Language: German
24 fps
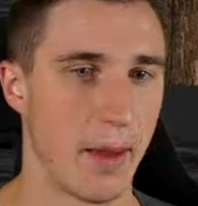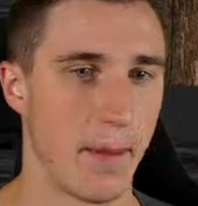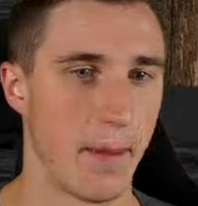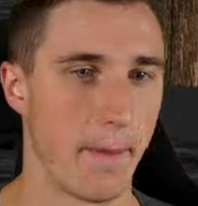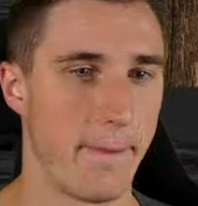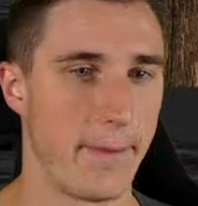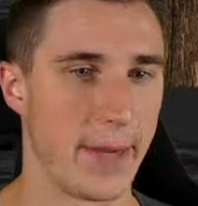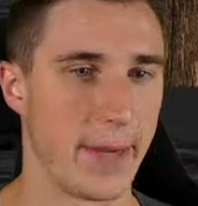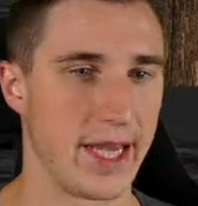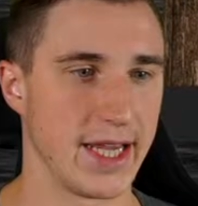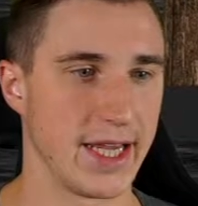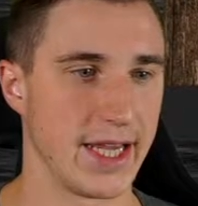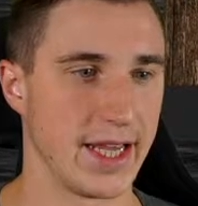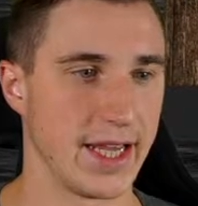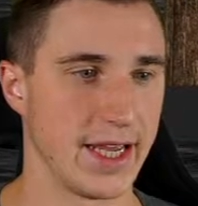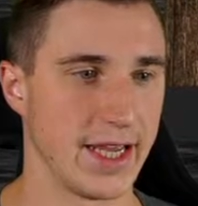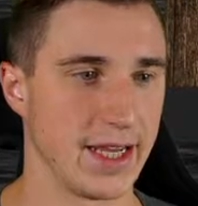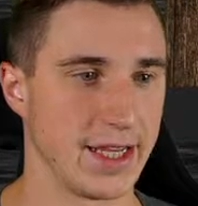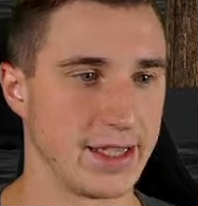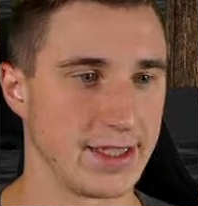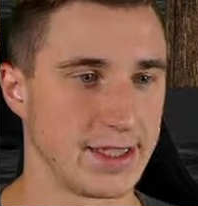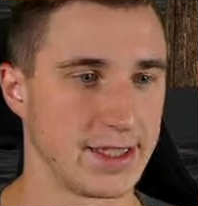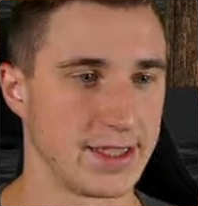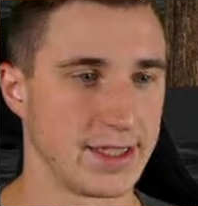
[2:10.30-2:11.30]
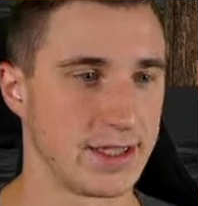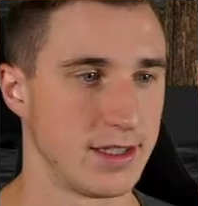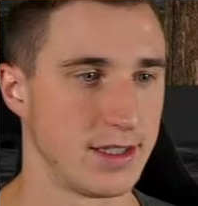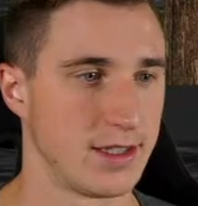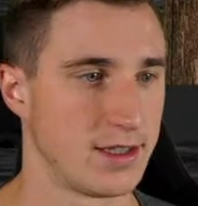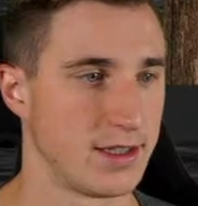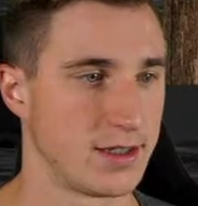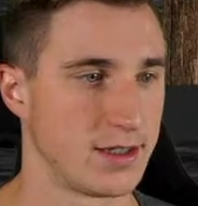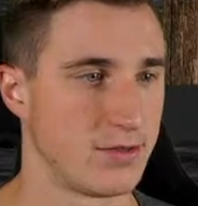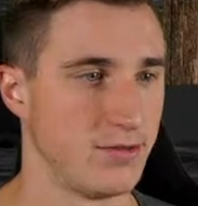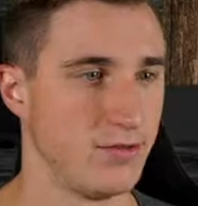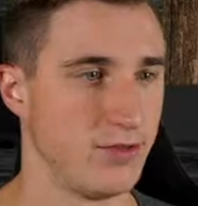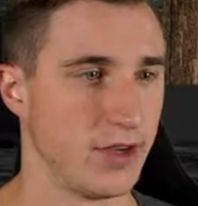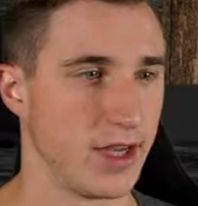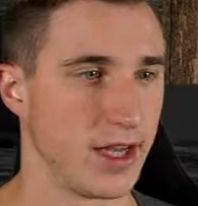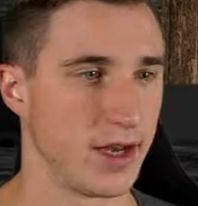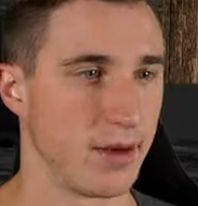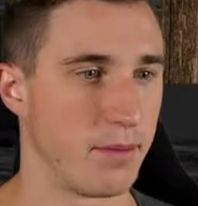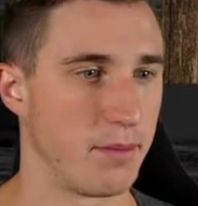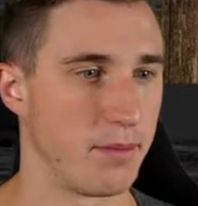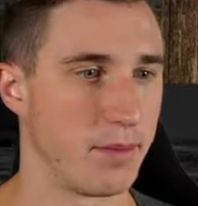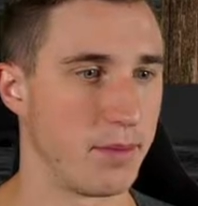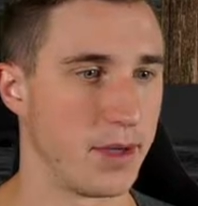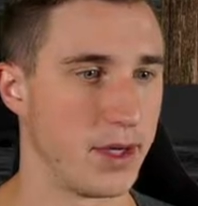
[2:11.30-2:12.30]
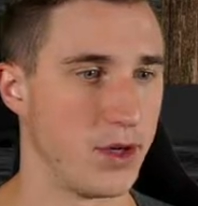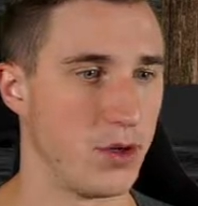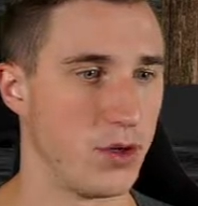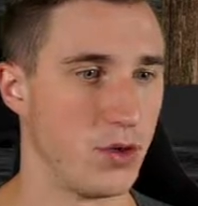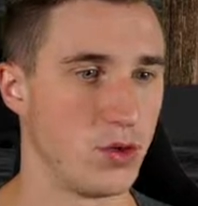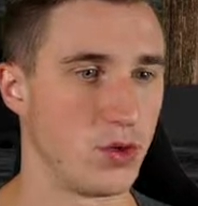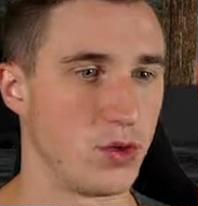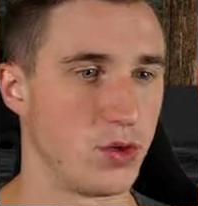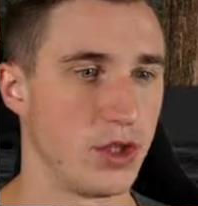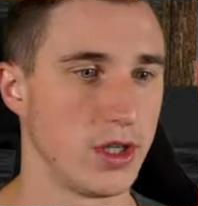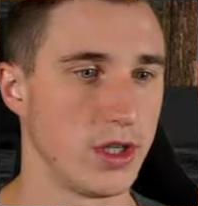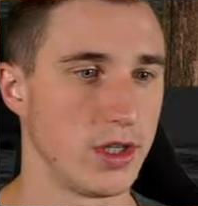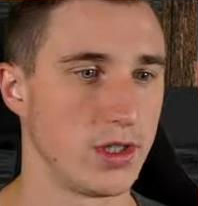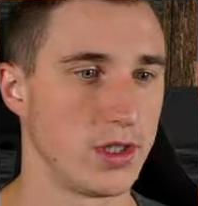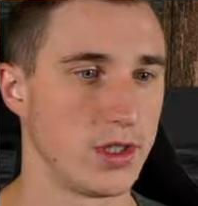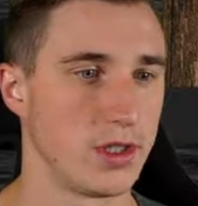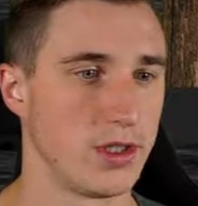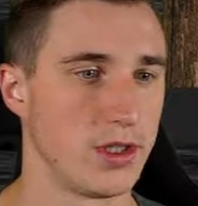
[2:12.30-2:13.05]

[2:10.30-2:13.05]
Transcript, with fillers: PS werden benötigt,